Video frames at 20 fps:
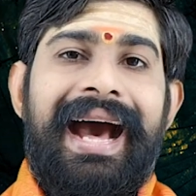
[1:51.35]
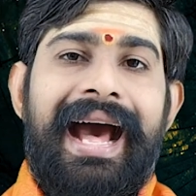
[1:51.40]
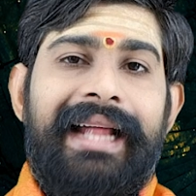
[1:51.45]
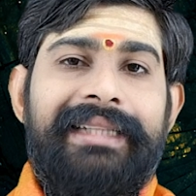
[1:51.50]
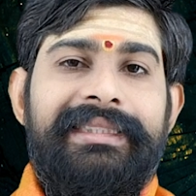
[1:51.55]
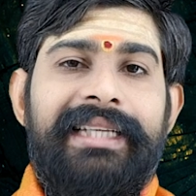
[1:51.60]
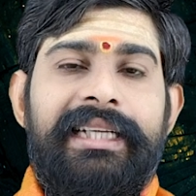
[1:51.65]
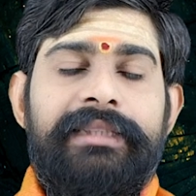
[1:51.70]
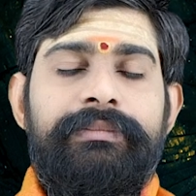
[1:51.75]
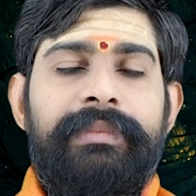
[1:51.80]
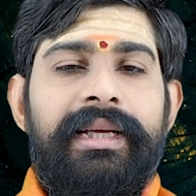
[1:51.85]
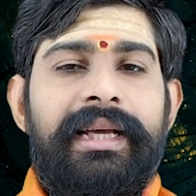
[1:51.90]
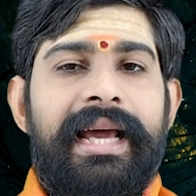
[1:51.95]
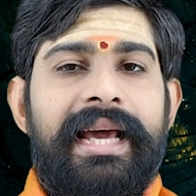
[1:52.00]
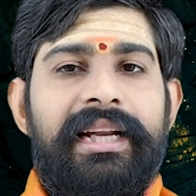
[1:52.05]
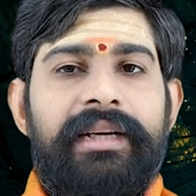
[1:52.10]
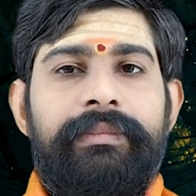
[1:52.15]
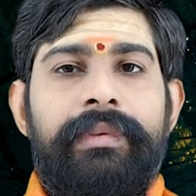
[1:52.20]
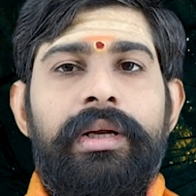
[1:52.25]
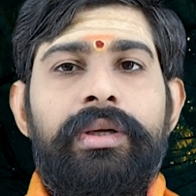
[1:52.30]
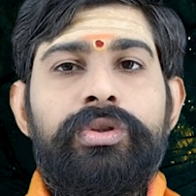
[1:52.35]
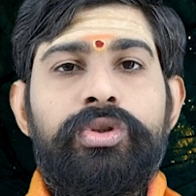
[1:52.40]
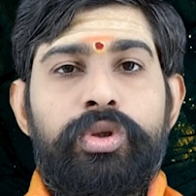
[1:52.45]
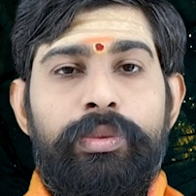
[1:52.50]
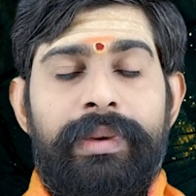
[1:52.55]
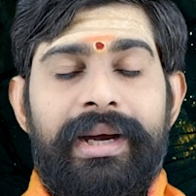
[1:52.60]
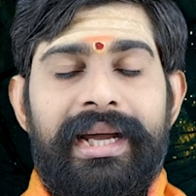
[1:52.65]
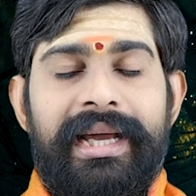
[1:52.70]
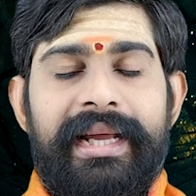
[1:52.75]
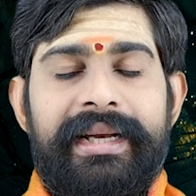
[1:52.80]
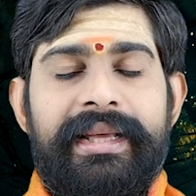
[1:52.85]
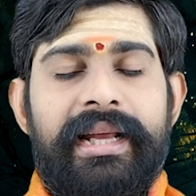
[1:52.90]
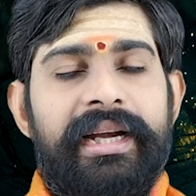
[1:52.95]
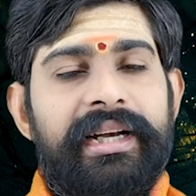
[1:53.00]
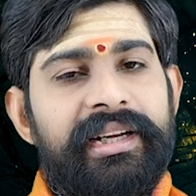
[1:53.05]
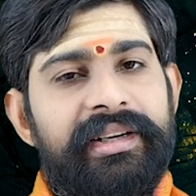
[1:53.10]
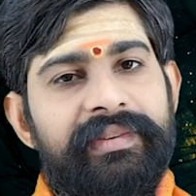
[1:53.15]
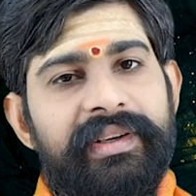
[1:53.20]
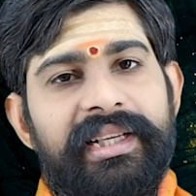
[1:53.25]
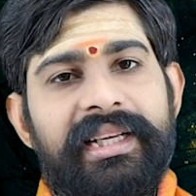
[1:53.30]
ఆధ్యాత్మిక కార్యక్రమాలు శుభకార్యాలు
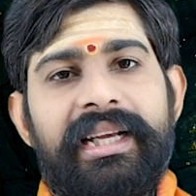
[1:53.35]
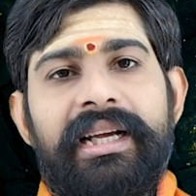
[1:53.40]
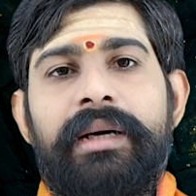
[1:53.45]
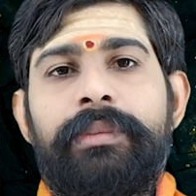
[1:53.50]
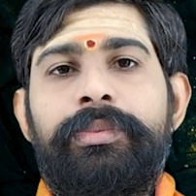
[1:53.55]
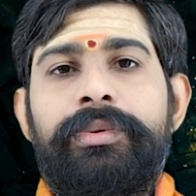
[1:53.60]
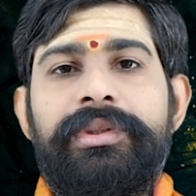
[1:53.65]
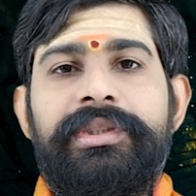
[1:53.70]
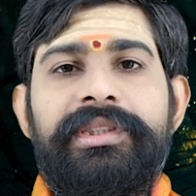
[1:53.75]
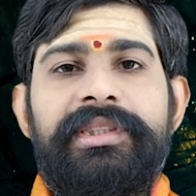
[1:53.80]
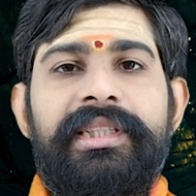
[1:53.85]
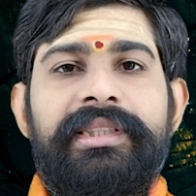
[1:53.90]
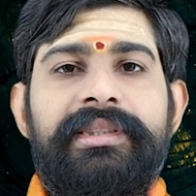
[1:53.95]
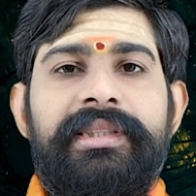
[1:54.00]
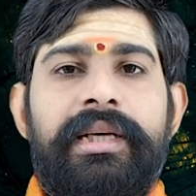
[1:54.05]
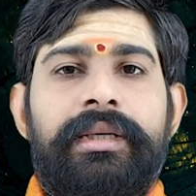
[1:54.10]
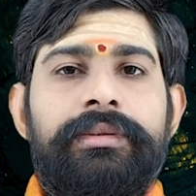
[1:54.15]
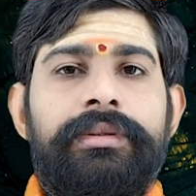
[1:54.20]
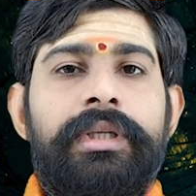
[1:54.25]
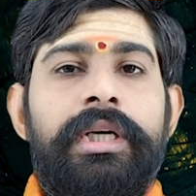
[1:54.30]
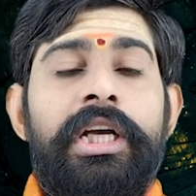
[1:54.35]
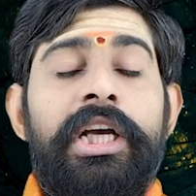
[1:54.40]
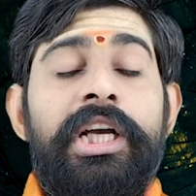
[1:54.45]
నిర్విఘ్నంగా పూర్తి చేస్తారు